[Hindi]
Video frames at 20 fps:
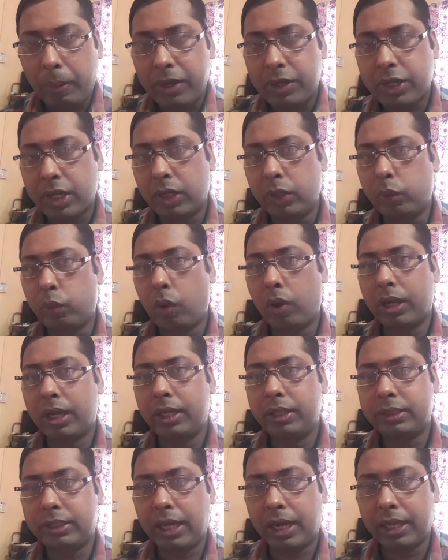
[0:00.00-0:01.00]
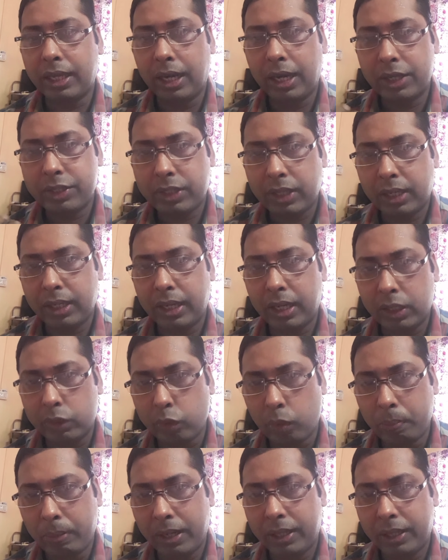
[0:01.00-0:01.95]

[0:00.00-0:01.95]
पेशेंट को अगर इस तरह के लक्षण हैं तो